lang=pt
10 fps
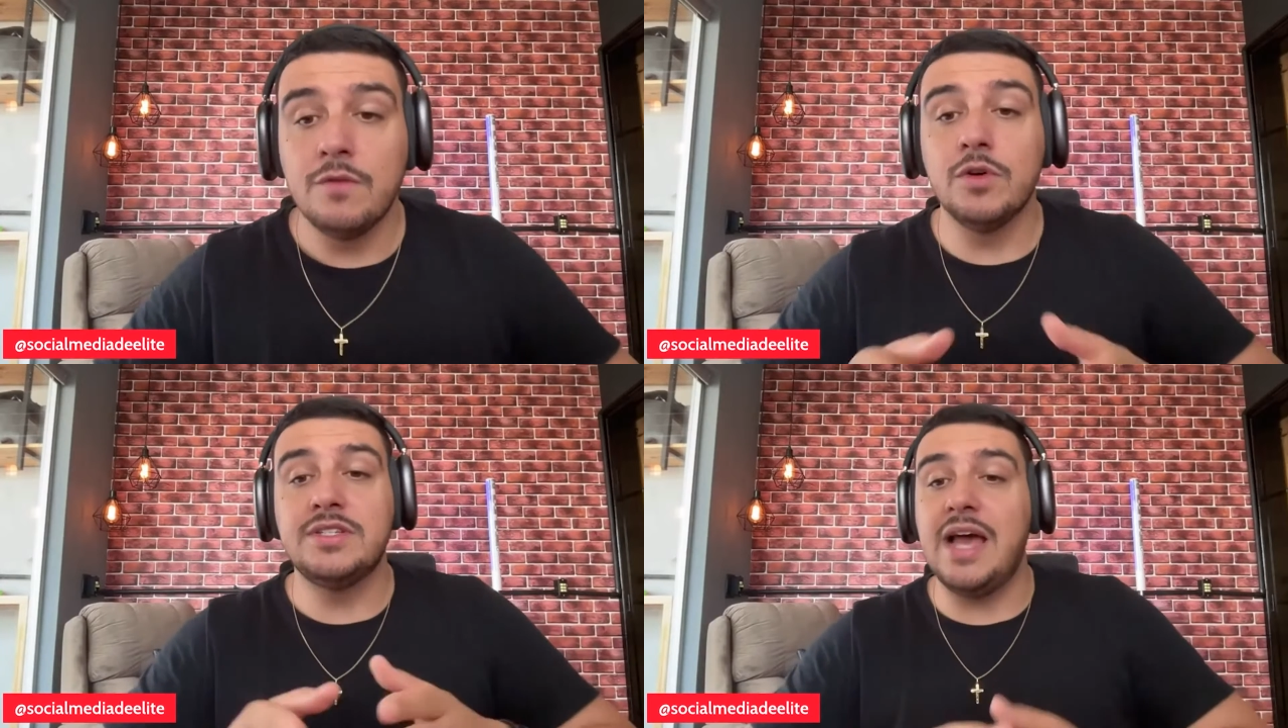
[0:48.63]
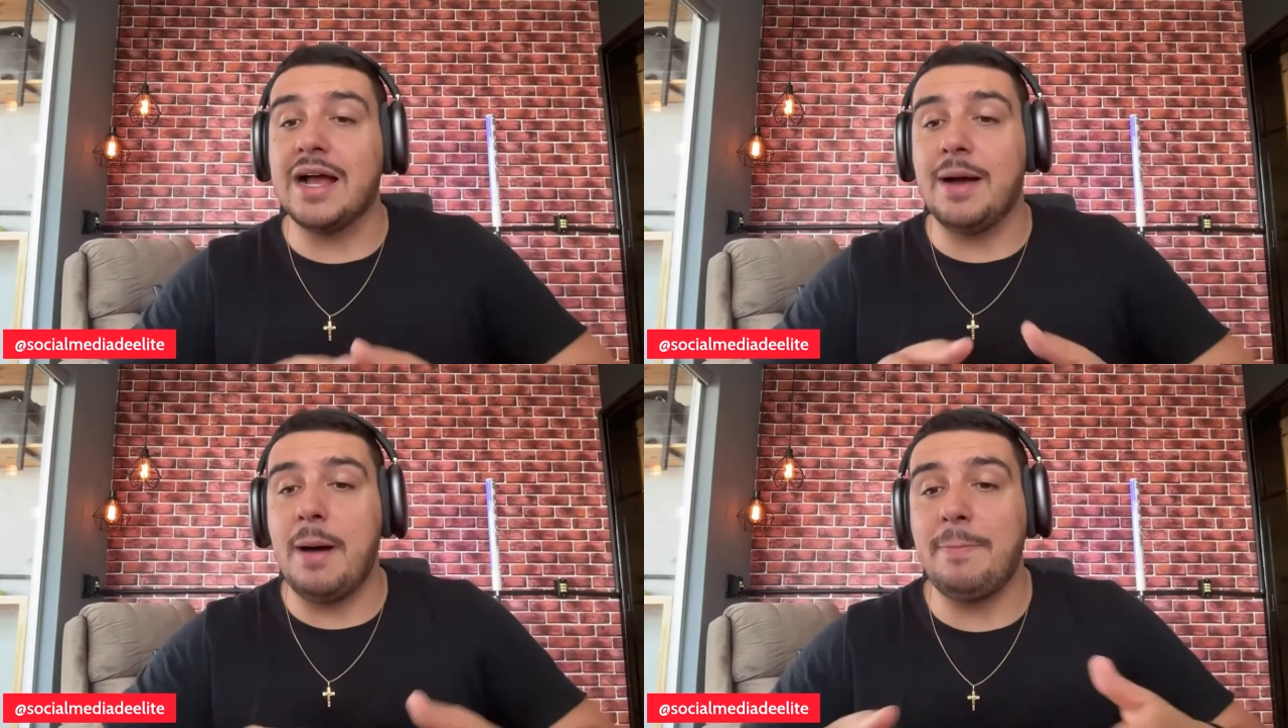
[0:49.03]
você
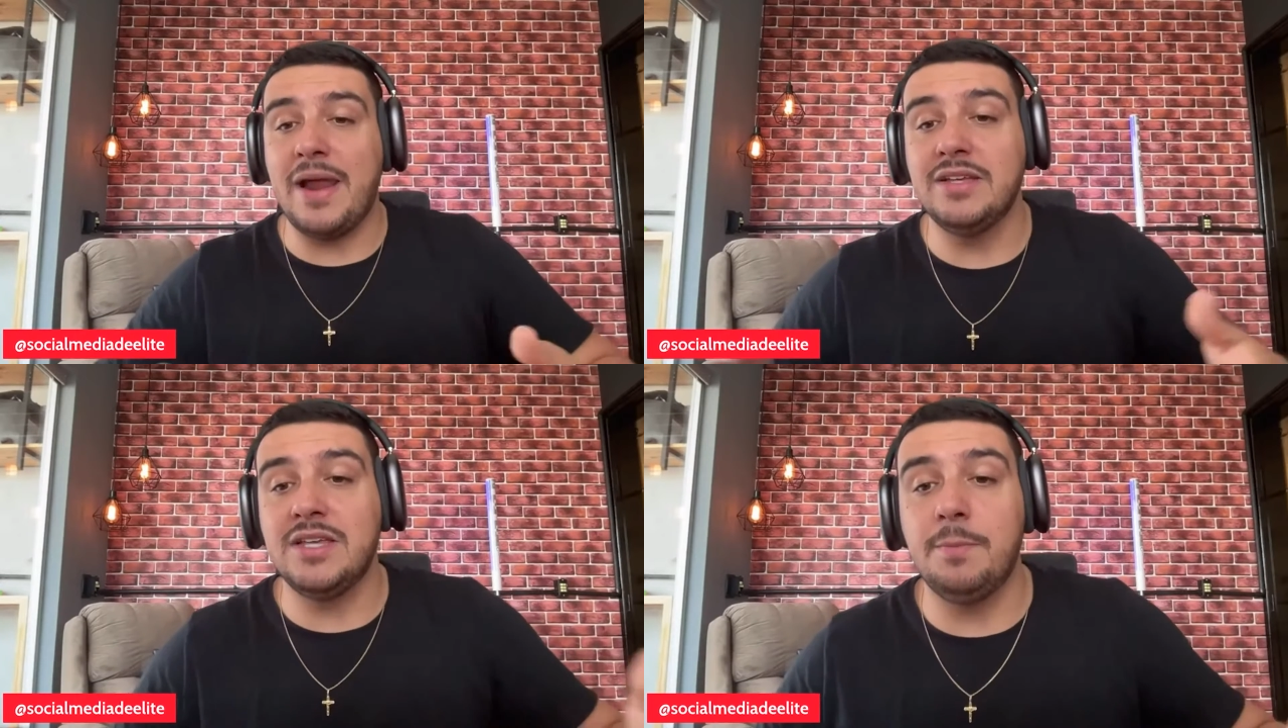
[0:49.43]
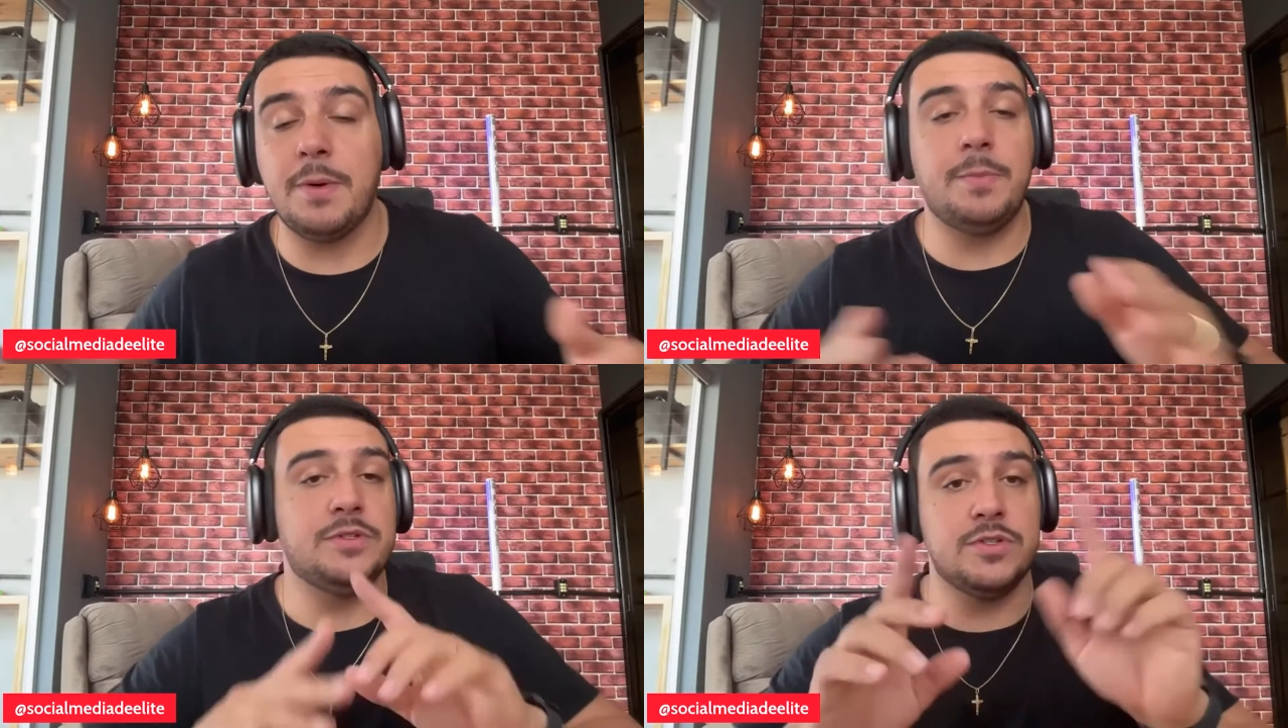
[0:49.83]
acaba aparecendo
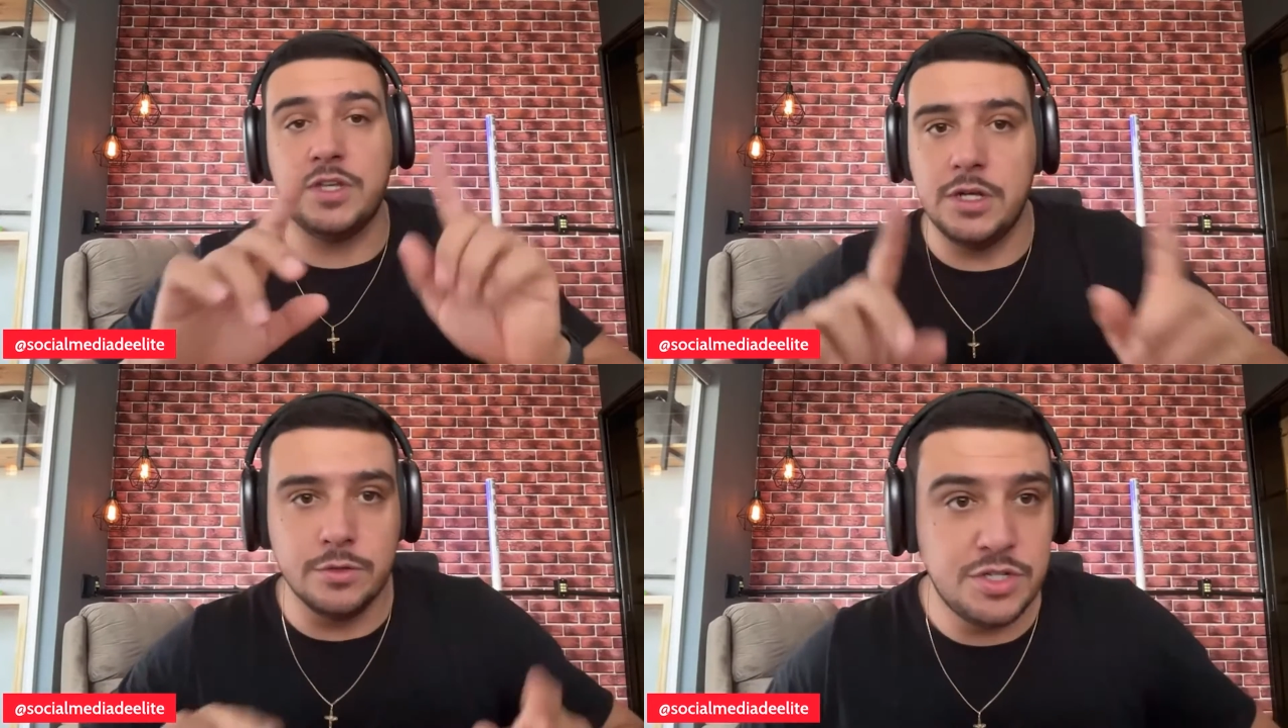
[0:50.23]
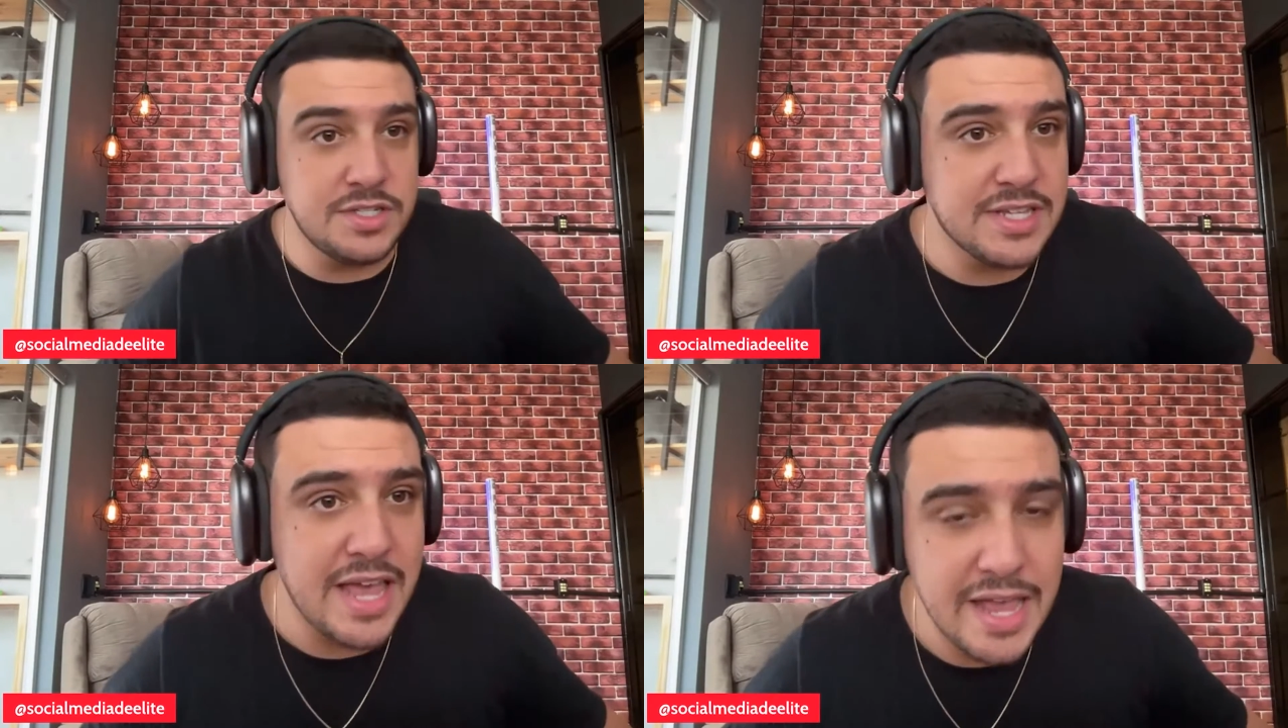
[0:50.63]
para pessoas que não
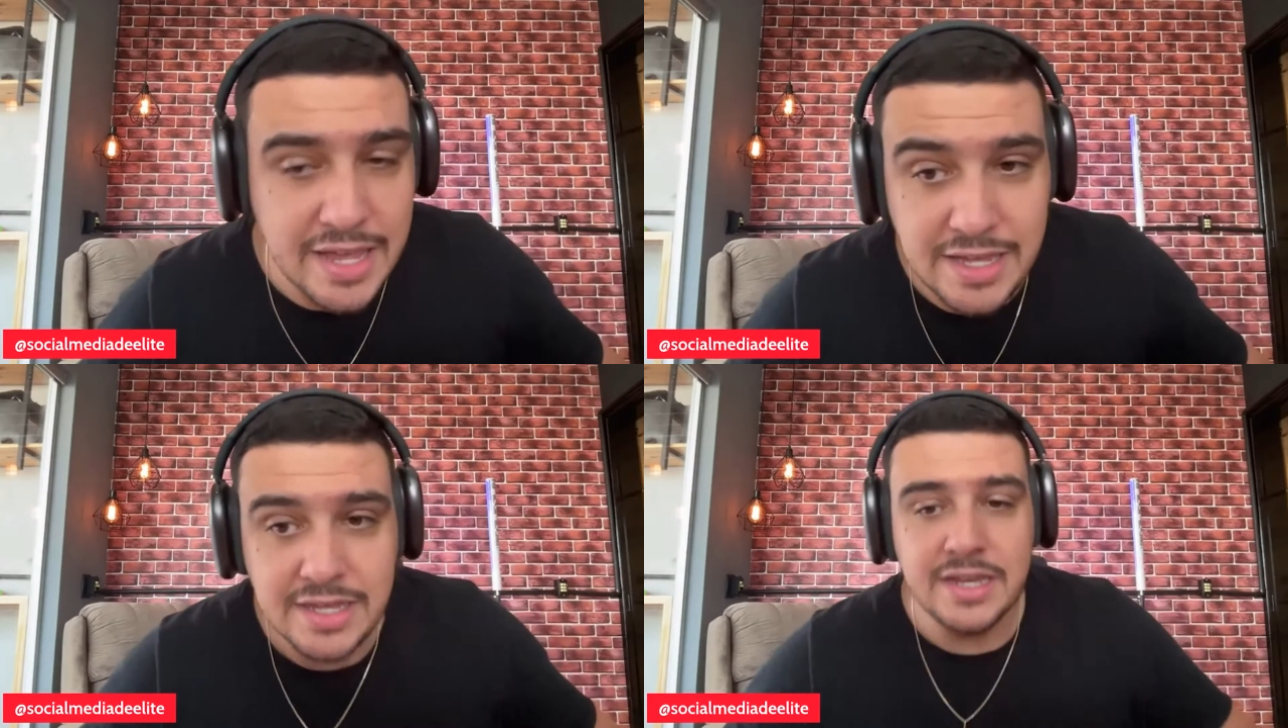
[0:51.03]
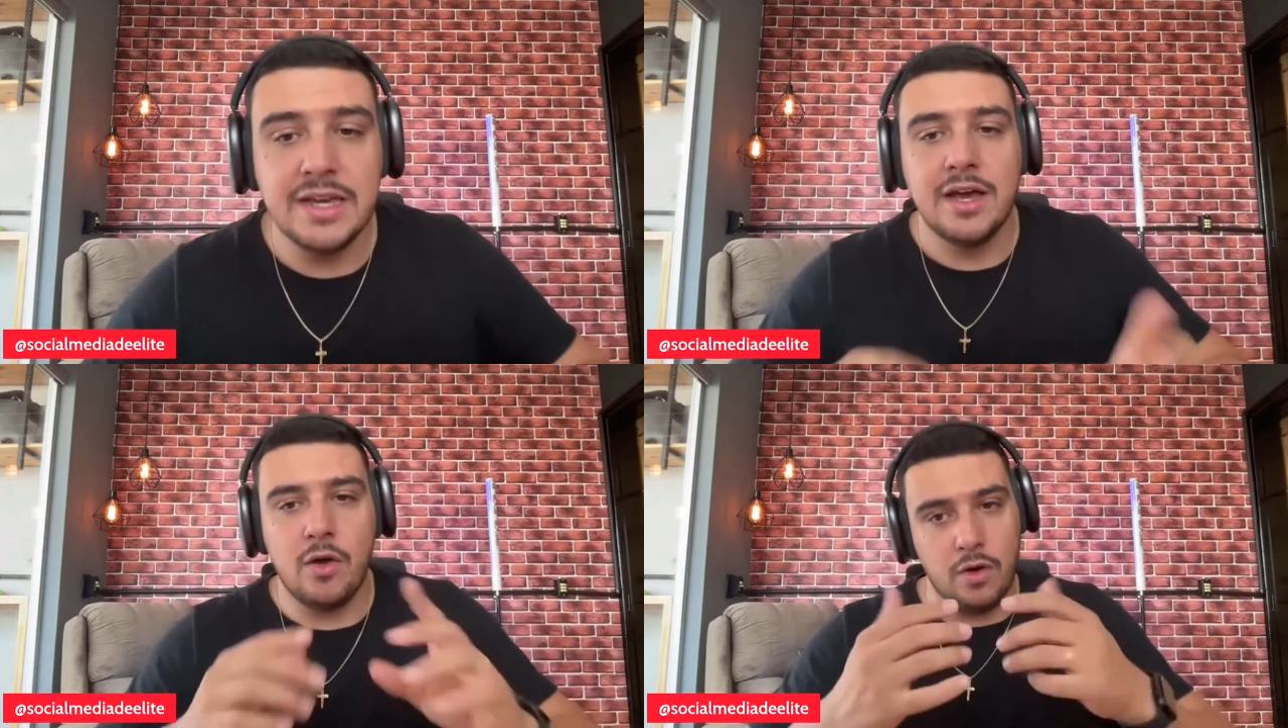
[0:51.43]
te seguem,
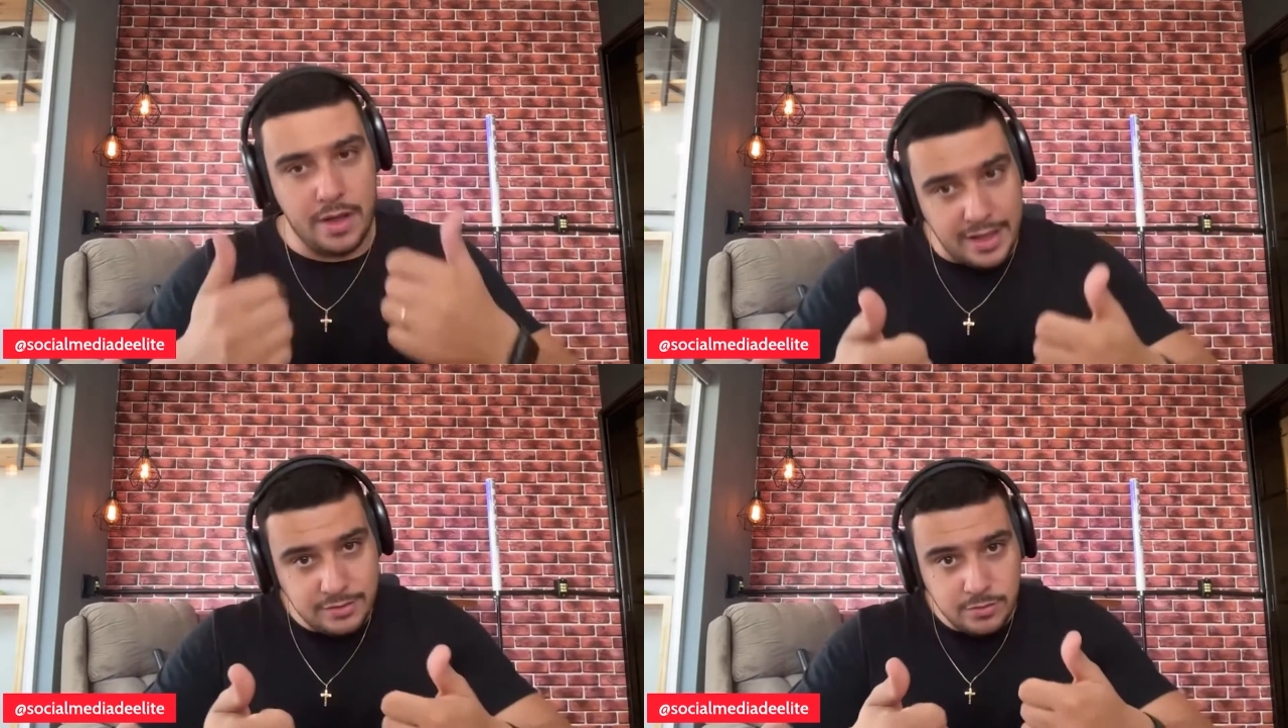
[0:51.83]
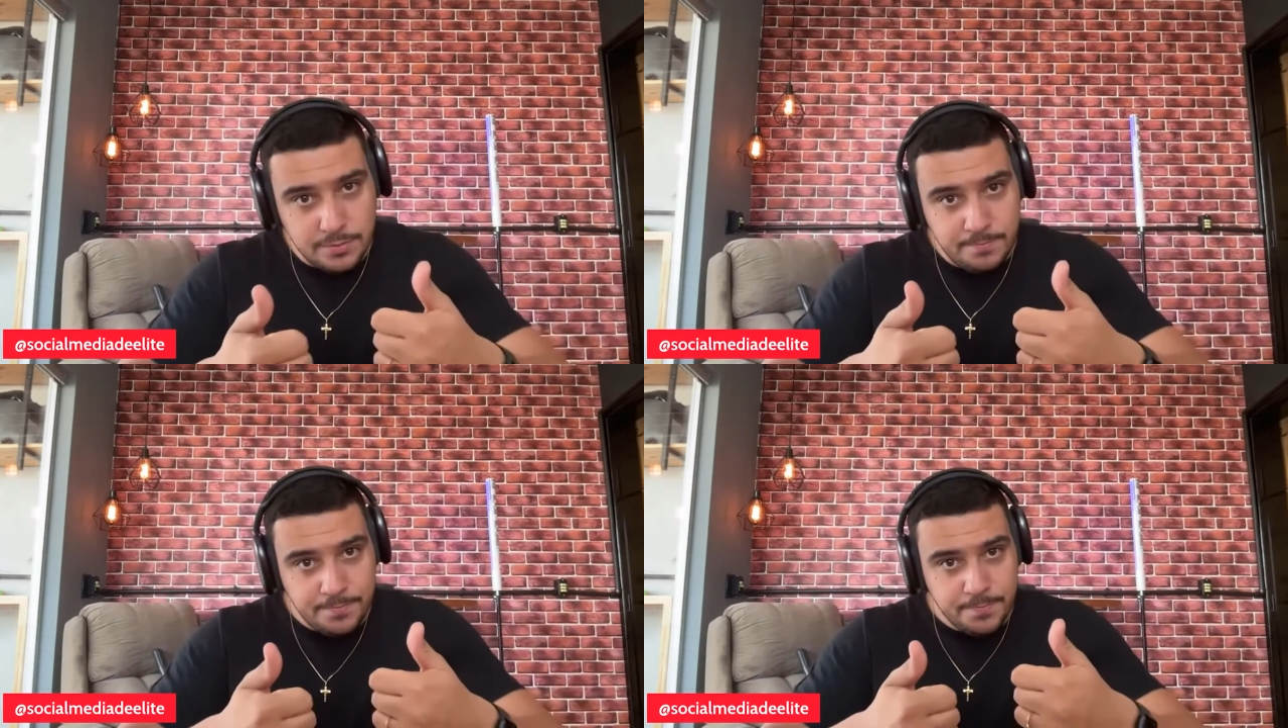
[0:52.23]
correto?